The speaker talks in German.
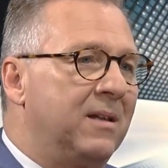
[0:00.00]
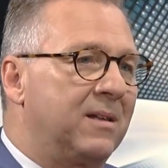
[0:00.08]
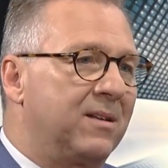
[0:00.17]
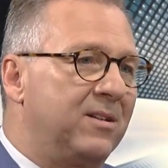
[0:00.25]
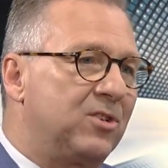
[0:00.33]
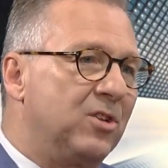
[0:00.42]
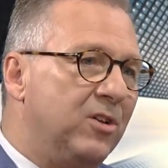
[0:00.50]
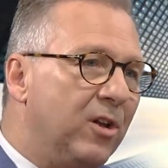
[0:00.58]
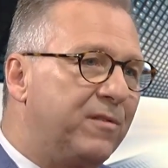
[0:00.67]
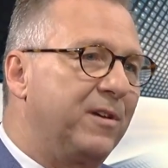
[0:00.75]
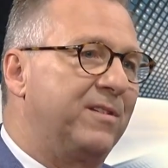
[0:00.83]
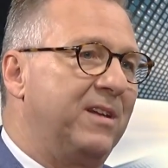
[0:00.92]
das ist
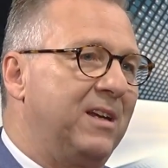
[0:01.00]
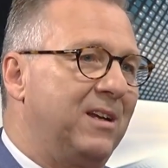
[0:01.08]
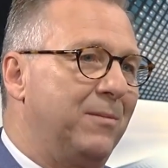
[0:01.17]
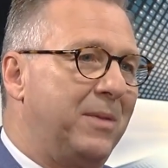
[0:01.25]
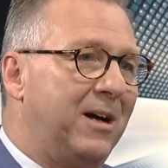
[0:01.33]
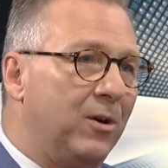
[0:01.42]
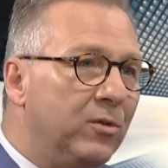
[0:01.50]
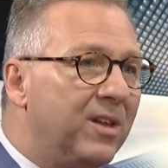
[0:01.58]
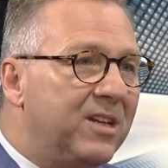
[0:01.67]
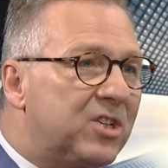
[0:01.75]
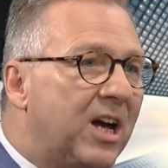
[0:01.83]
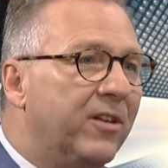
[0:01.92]
nicht versicherbar
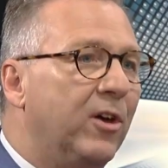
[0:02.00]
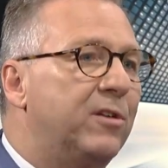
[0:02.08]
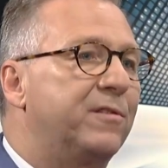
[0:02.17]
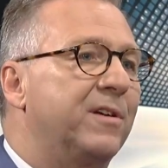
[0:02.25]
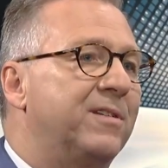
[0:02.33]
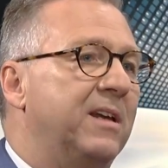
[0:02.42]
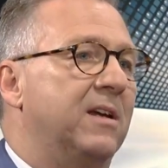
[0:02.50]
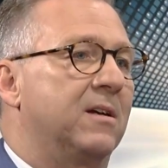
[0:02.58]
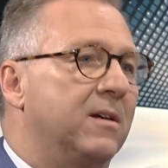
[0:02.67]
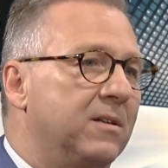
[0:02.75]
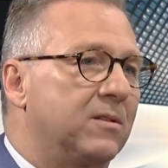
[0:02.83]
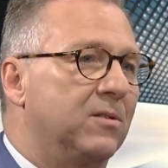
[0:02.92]
ist auch nicht
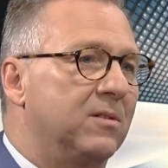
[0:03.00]
versichert.